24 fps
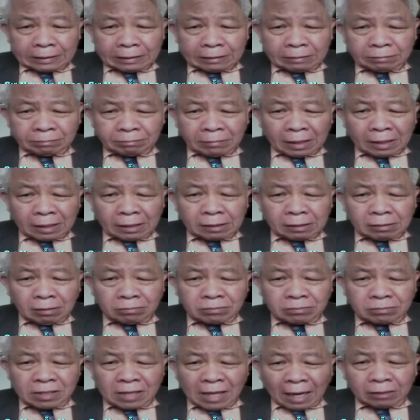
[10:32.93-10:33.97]
ờ, mà
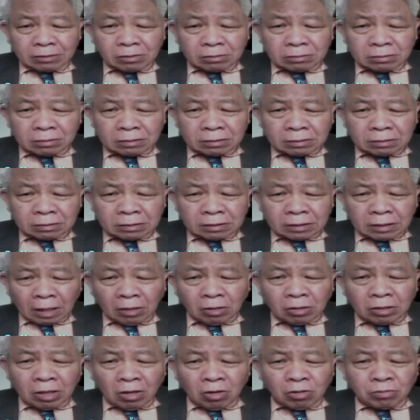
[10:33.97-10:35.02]
cộng sản ừ, chắc
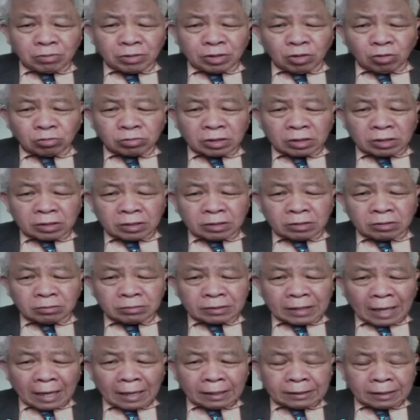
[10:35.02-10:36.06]
còn lâu mới đụng được đến
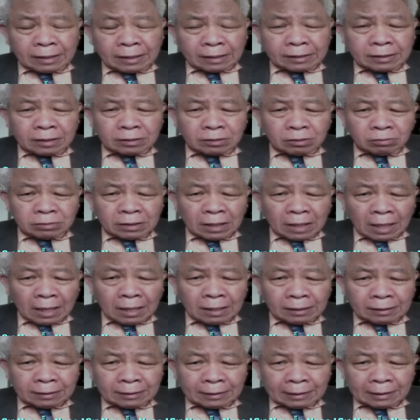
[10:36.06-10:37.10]
chúng ta thành ra chúng
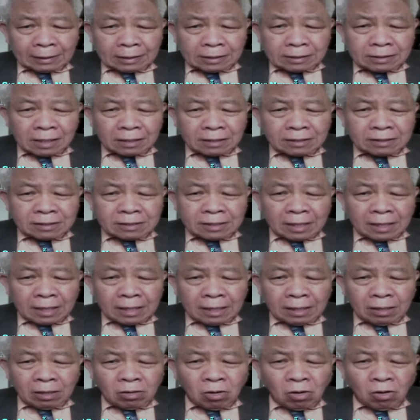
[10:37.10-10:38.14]
ta rất
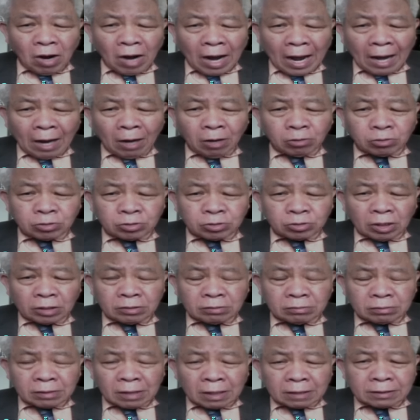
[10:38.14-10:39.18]
dễ hô hào rất
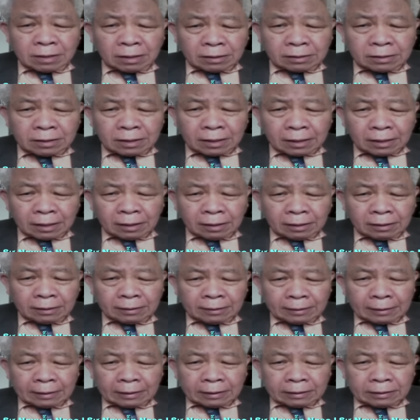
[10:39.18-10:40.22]
chúng ta rất dễ
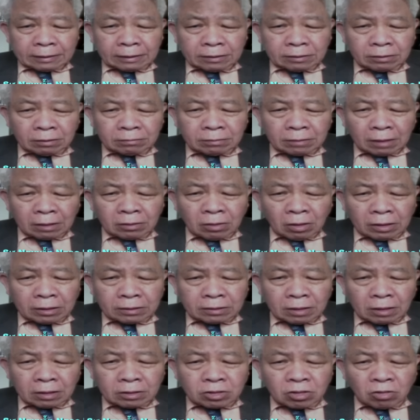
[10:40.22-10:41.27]
như chúng ta
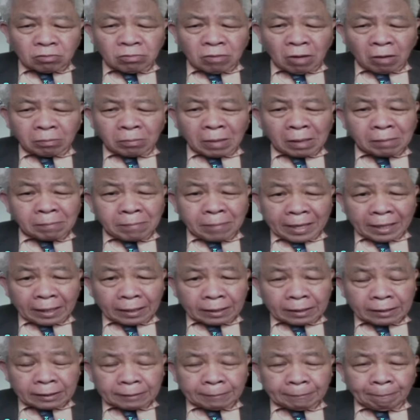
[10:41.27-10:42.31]
nói rồi là chống bằng bằng
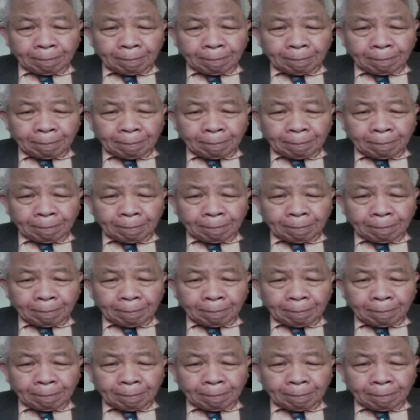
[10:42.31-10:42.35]
miệng